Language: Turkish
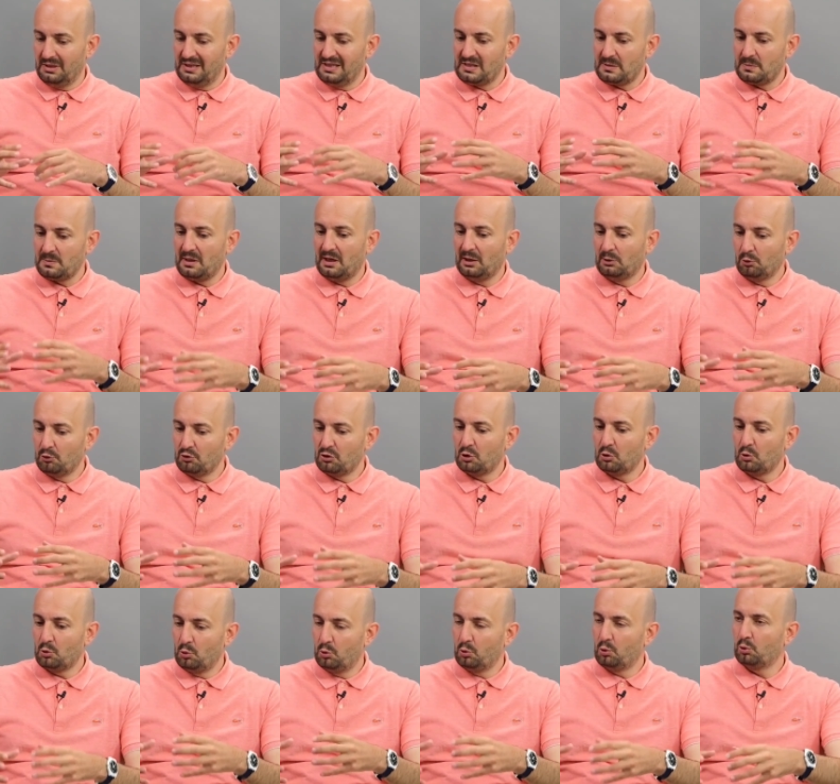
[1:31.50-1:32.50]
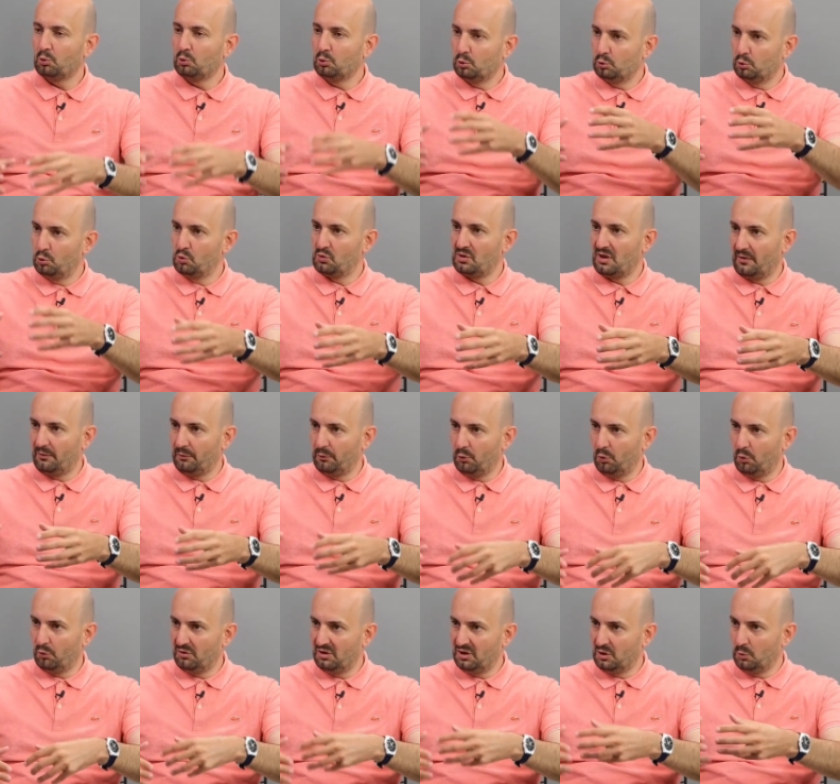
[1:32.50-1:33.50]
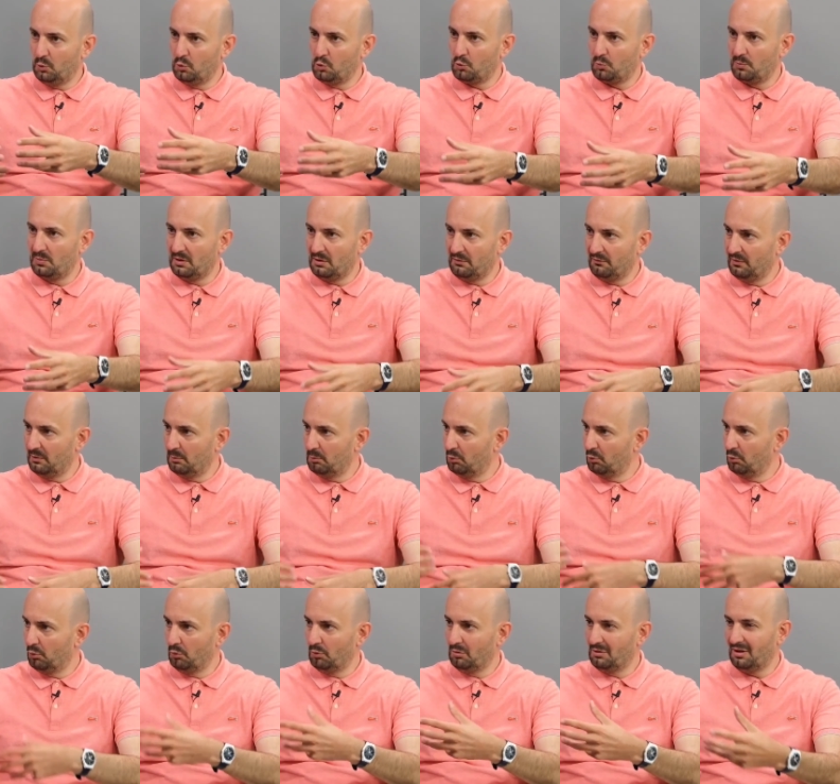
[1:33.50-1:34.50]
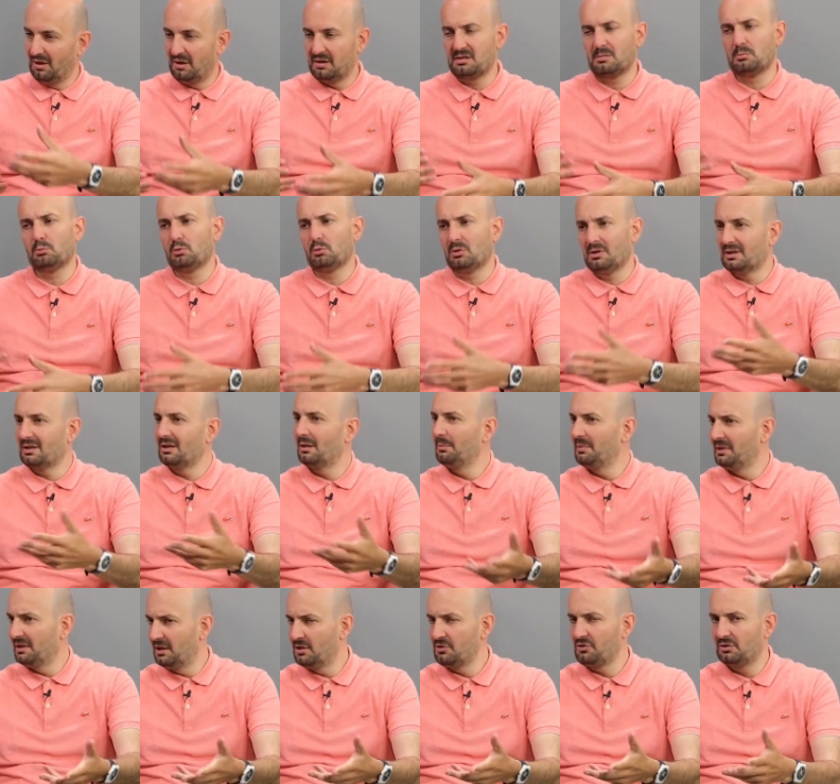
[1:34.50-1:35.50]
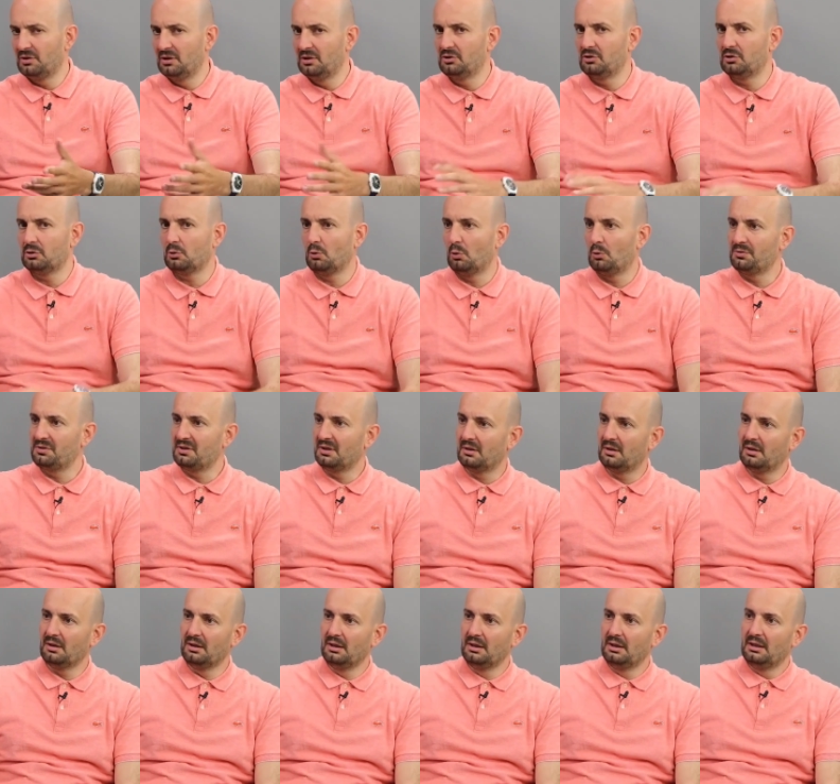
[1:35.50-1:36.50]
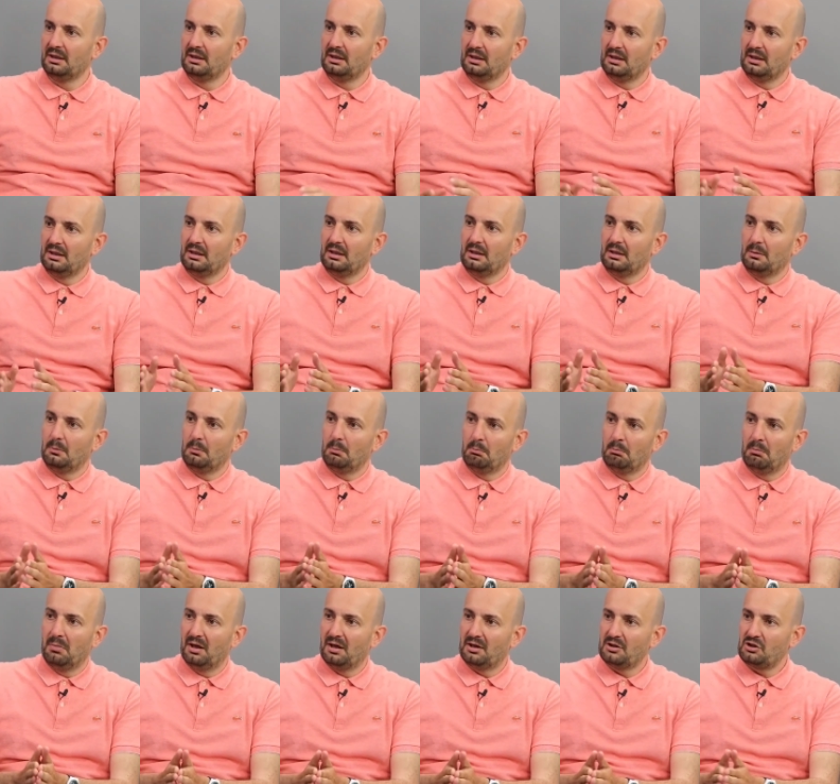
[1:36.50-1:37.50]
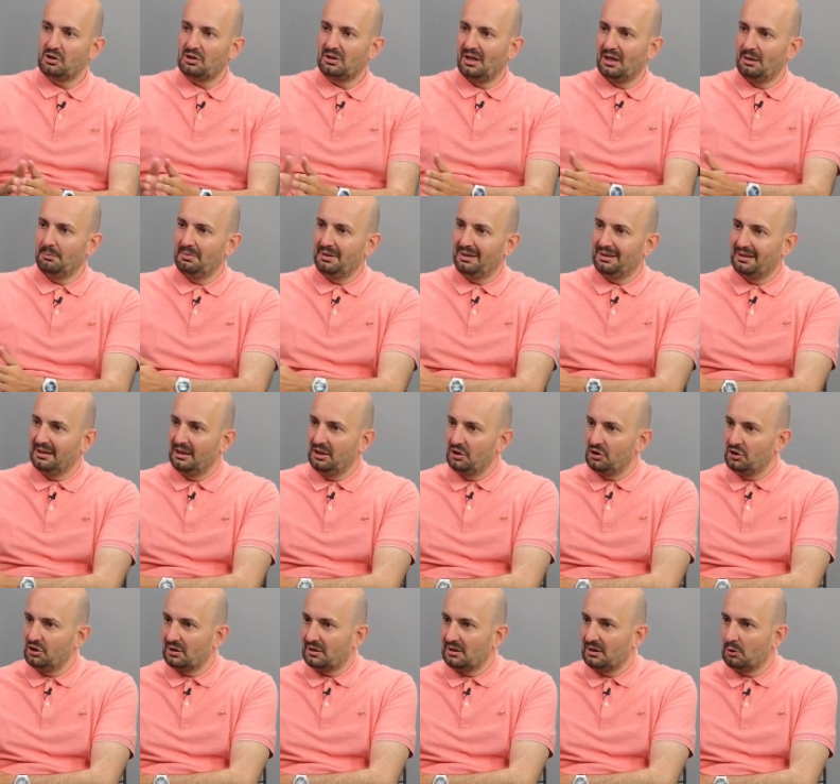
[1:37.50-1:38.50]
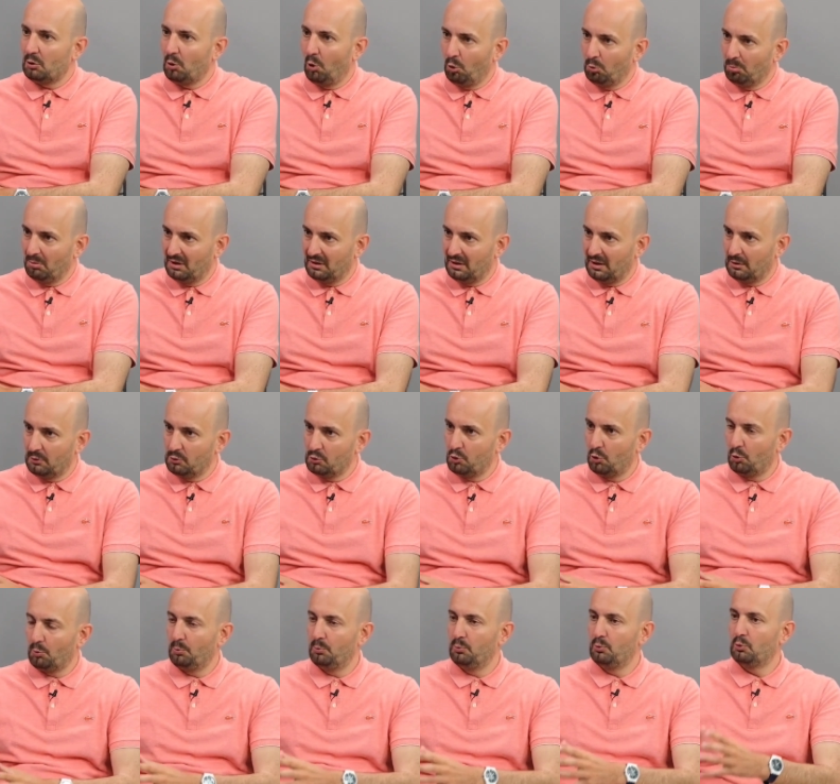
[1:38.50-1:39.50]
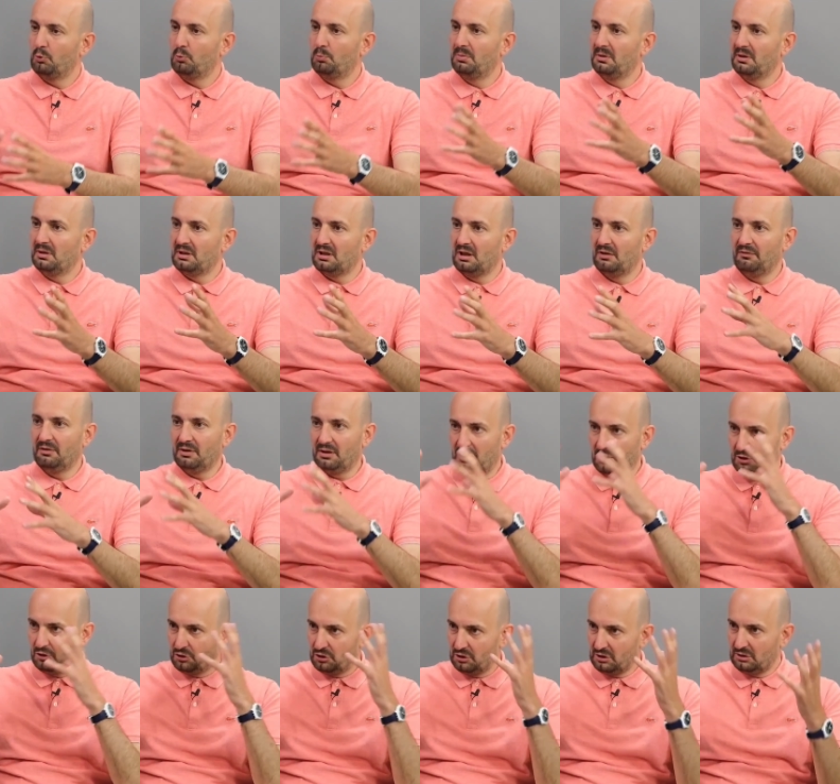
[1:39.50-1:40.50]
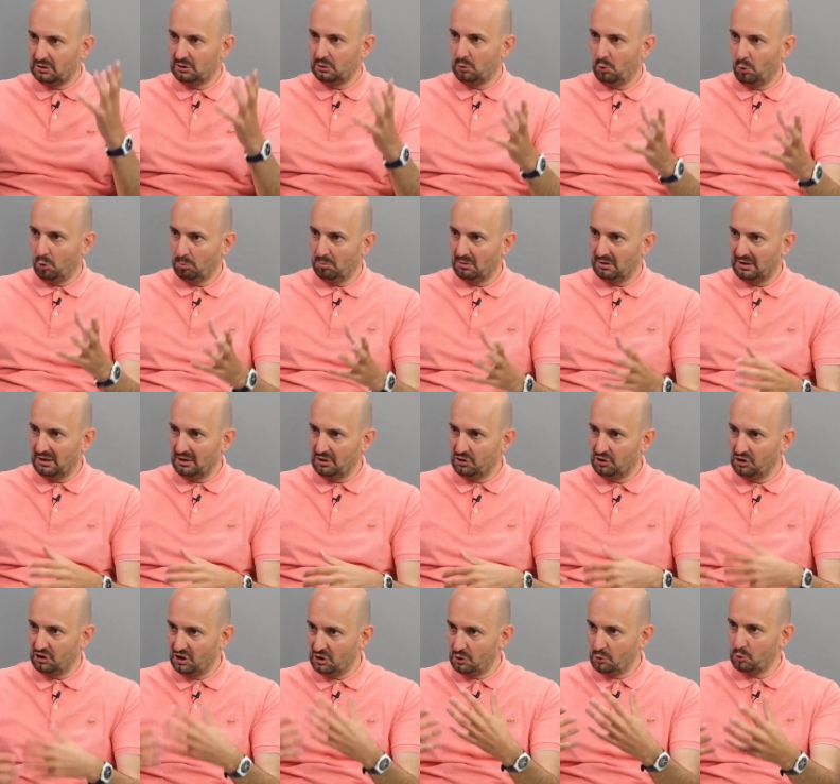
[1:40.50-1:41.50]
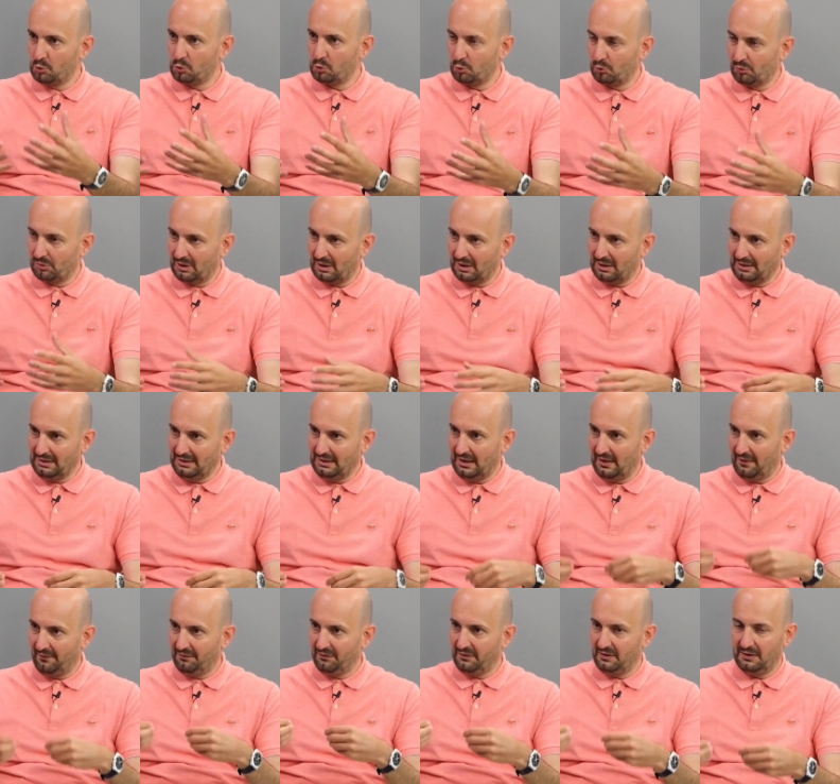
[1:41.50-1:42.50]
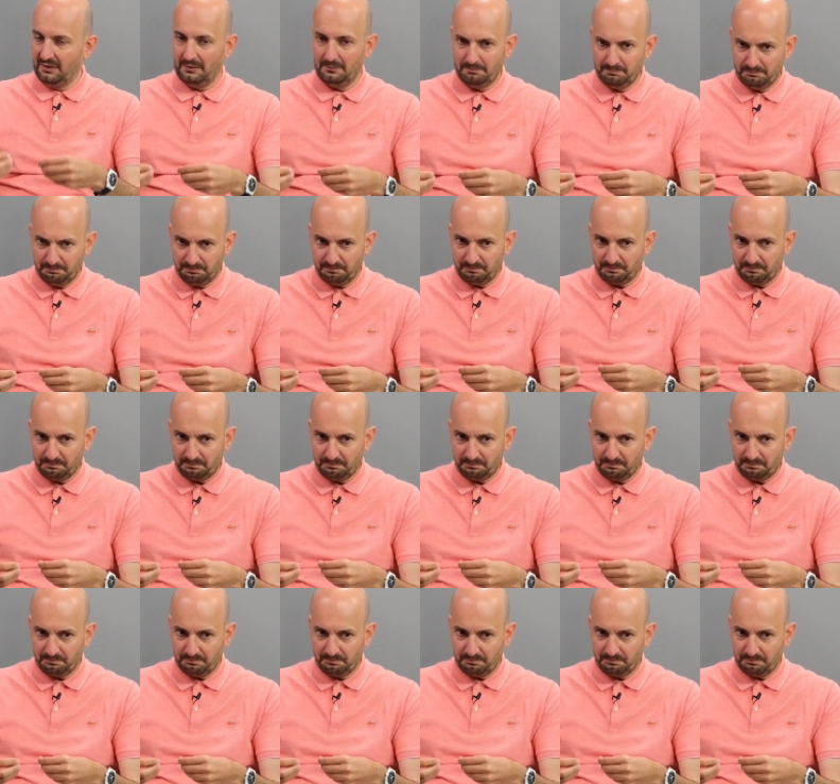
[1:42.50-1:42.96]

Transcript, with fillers: İsmail Hoca'nın kurduğu düzen 4-2-3-1 ve bu oyun tarzı mutlaka birkaç değişik olsa da marjinal bir değişiklik olmadan, çok büyük bir kafa karışıklığı olmadan Jesus'un da kendi